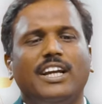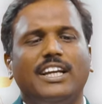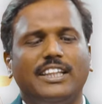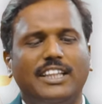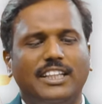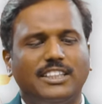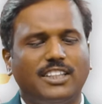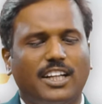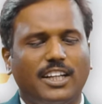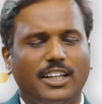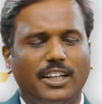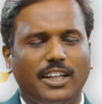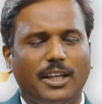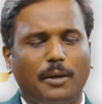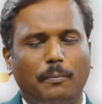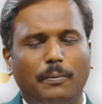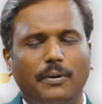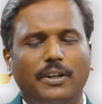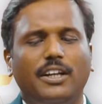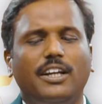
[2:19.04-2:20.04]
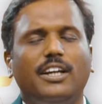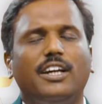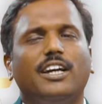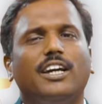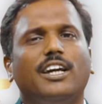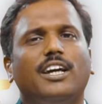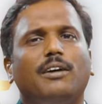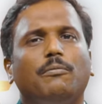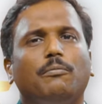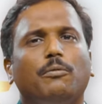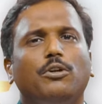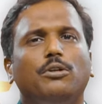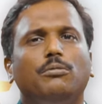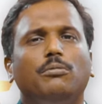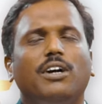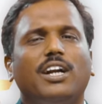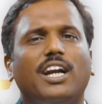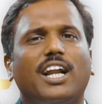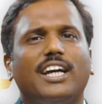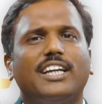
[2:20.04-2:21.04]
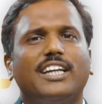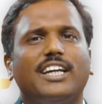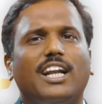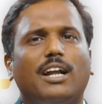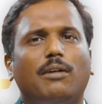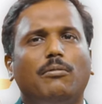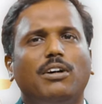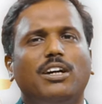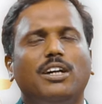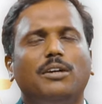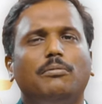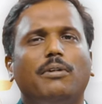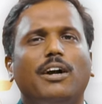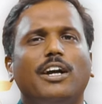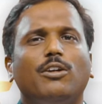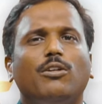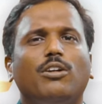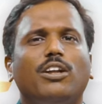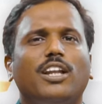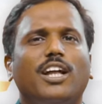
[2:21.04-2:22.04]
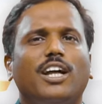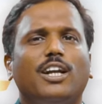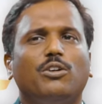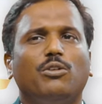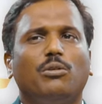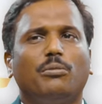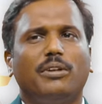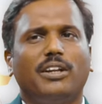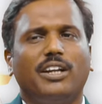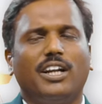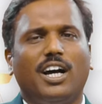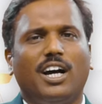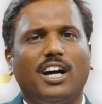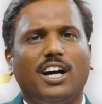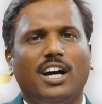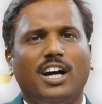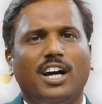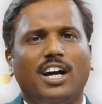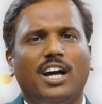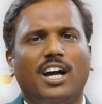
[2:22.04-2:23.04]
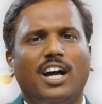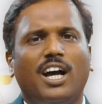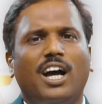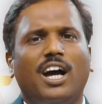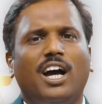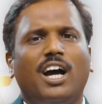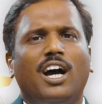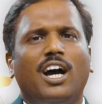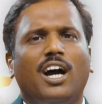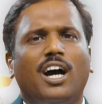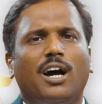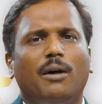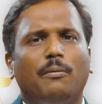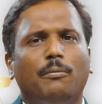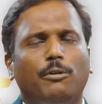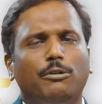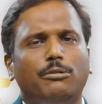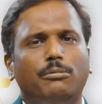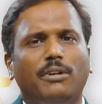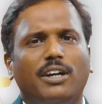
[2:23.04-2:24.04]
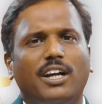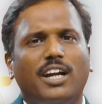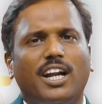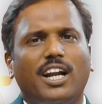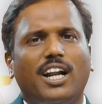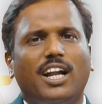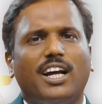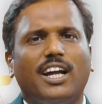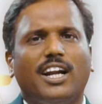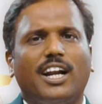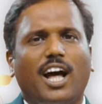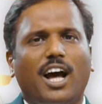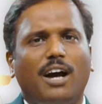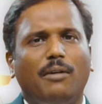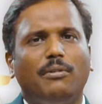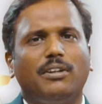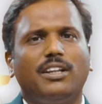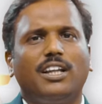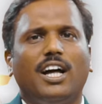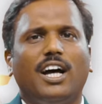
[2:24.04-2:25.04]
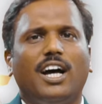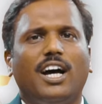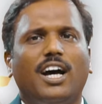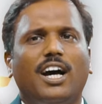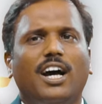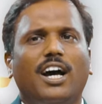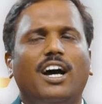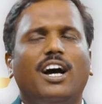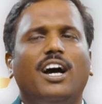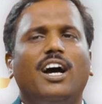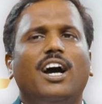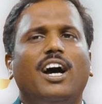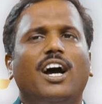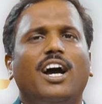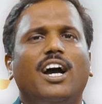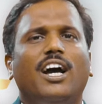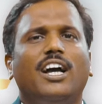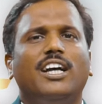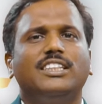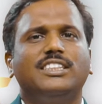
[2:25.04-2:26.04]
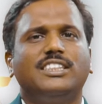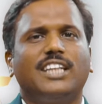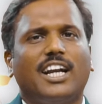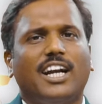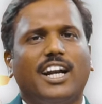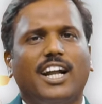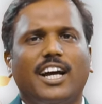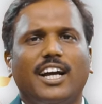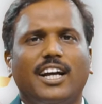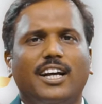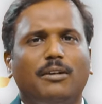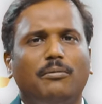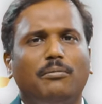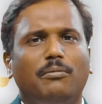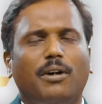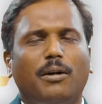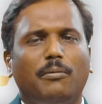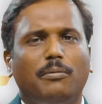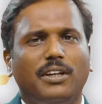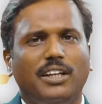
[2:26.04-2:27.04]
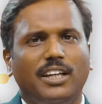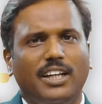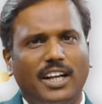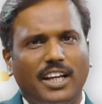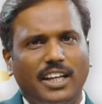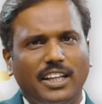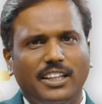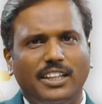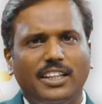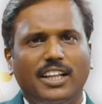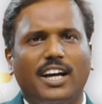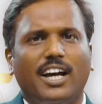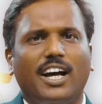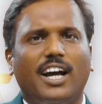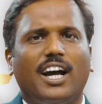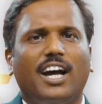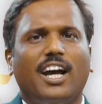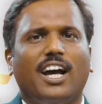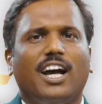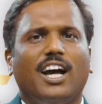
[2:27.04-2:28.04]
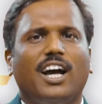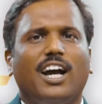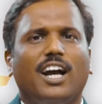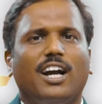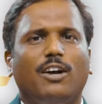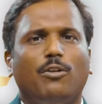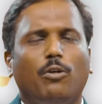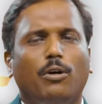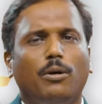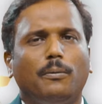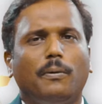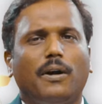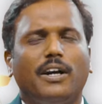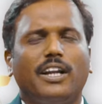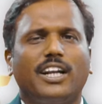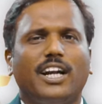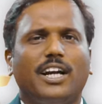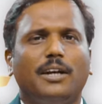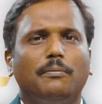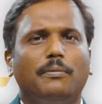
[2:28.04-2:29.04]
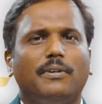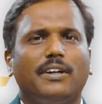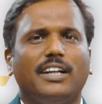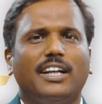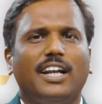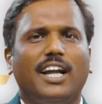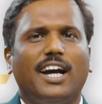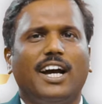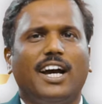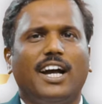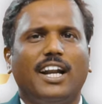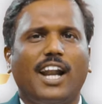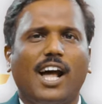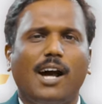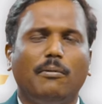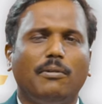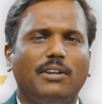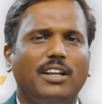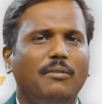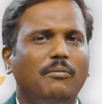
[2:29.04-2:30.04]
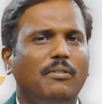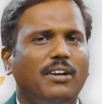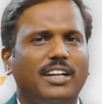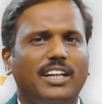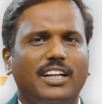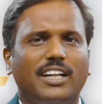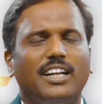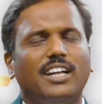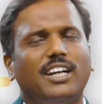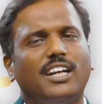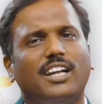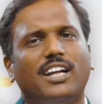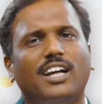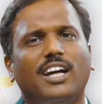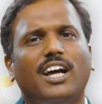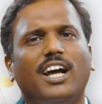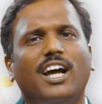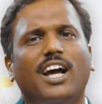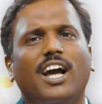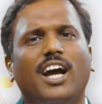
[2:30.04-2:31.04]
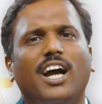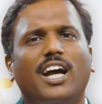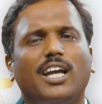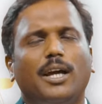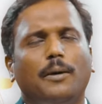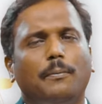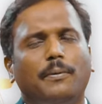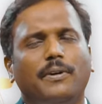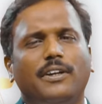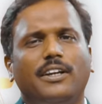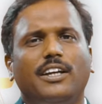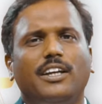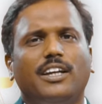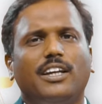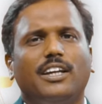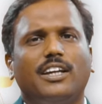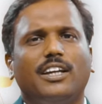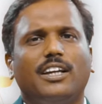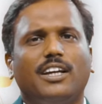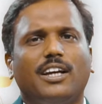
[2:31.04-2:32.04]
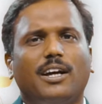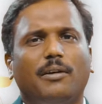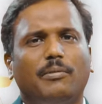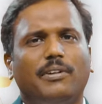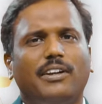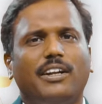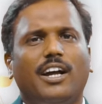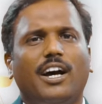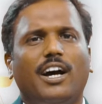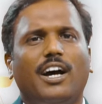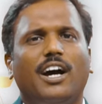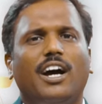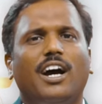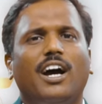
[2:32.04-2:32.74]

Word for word: இந்த சட்டம் எப்படி பொதுமக்களாகிய நமக்கு பயனுள்ளதா இருக்கும் அப்படின்னா பொதுமக்களாக நாம தான் ஜனநாயகம் அப்படிங்கிற இந்த கோட்பாடின் அடிப்படையில் நாம தான் மன்னர்கள் எப்படி அப்படின்னா